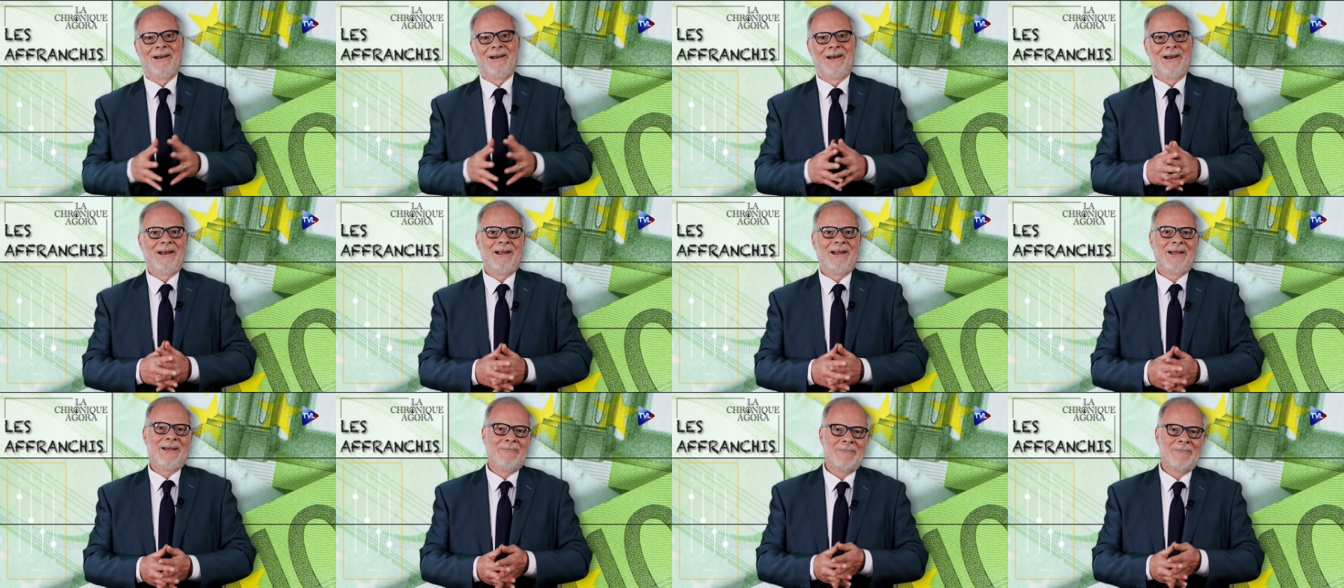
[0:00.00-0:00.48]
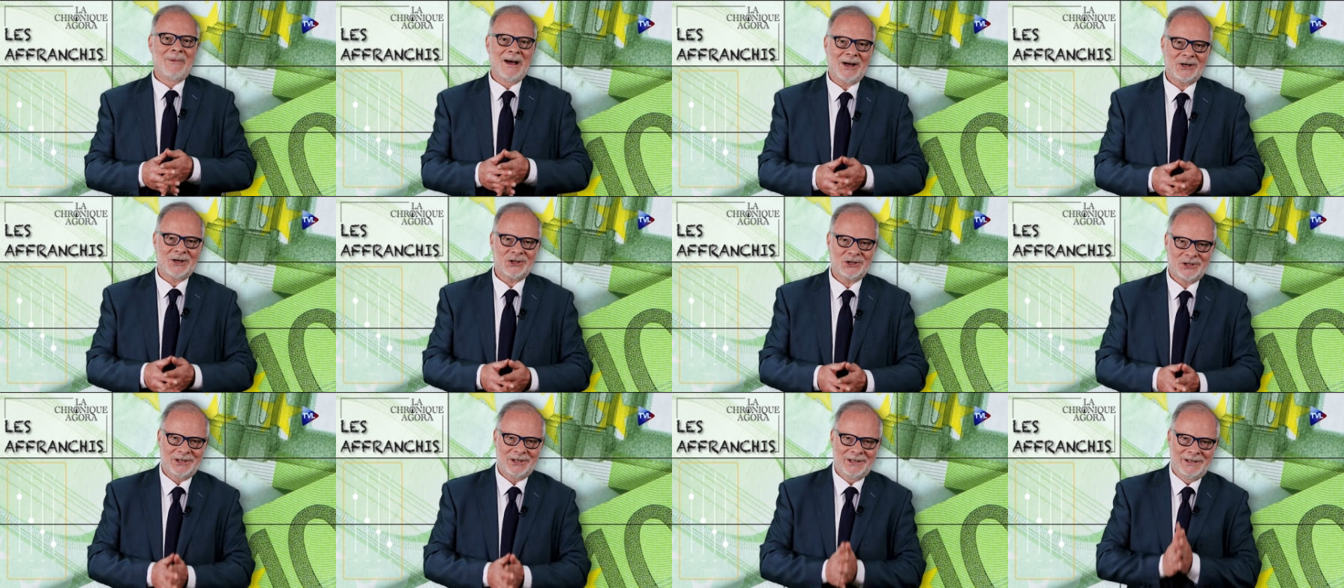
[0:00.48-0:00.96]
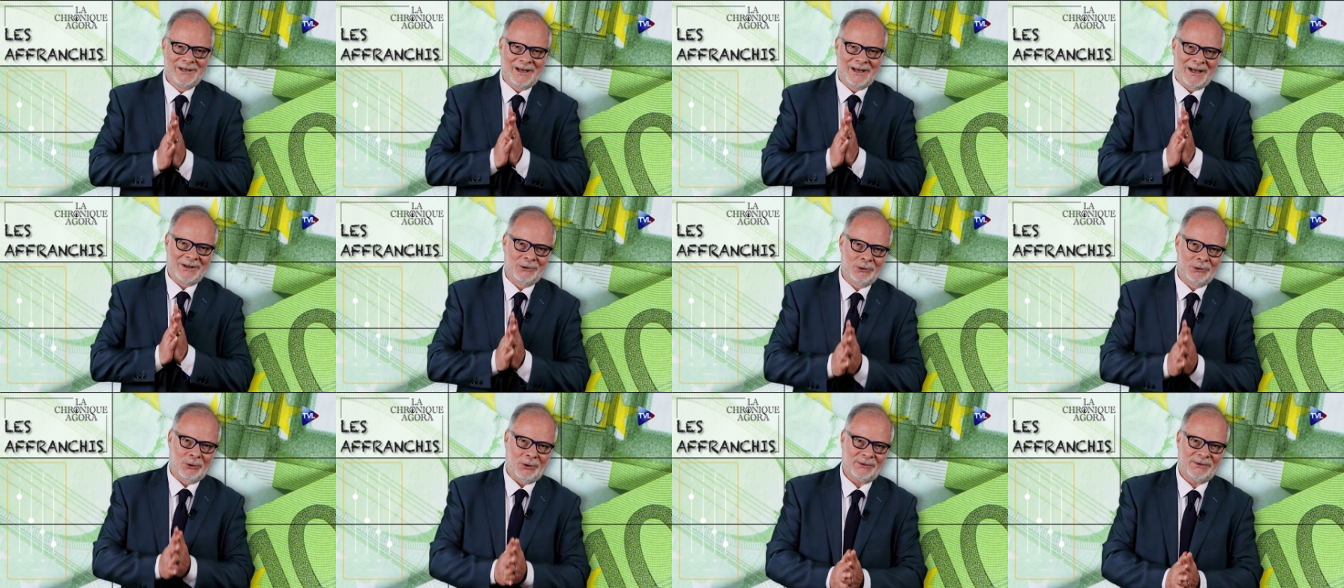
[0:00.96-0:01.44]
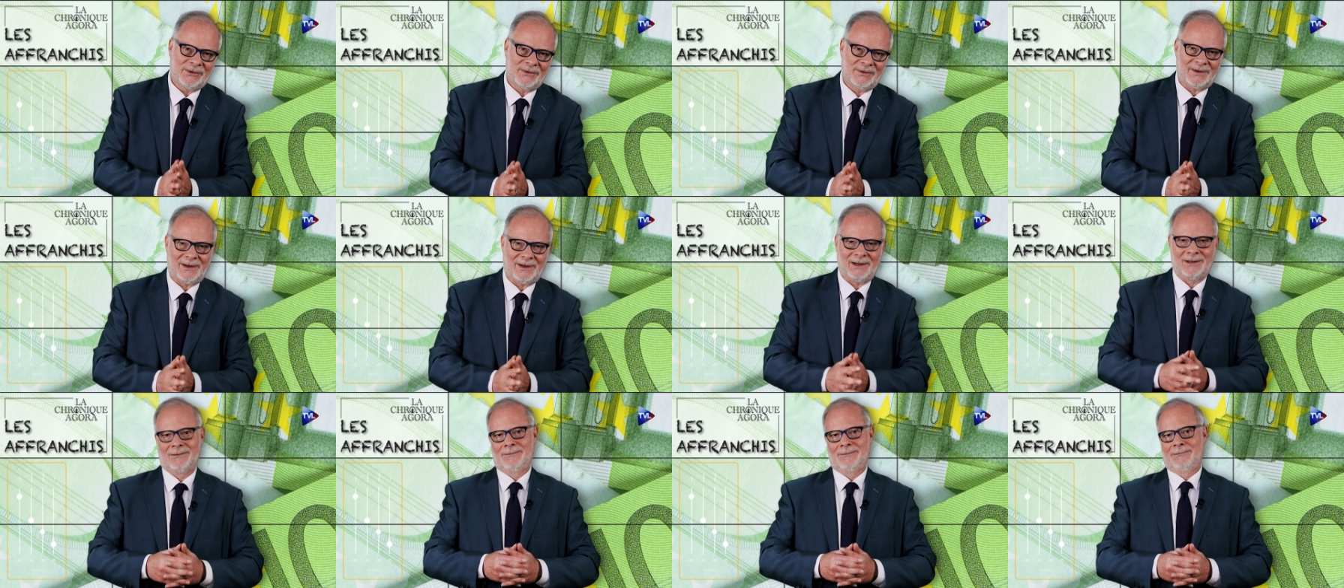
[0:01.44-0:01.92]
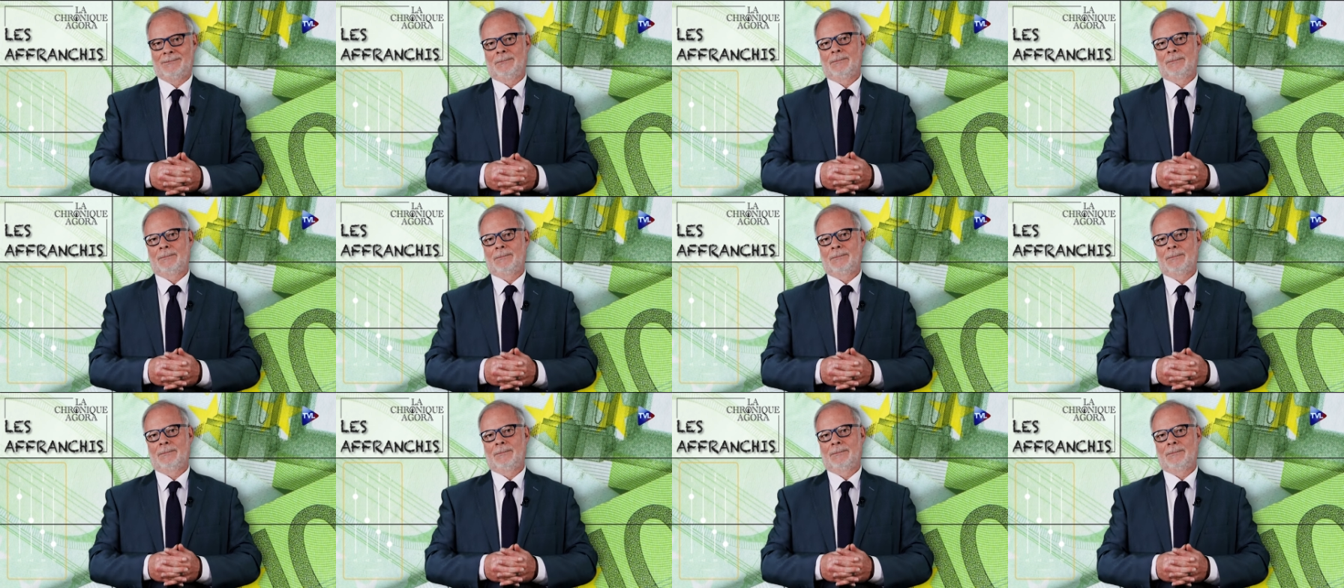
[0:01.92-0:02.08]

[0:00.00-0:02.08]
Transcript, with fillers: Les marchés adorent ça.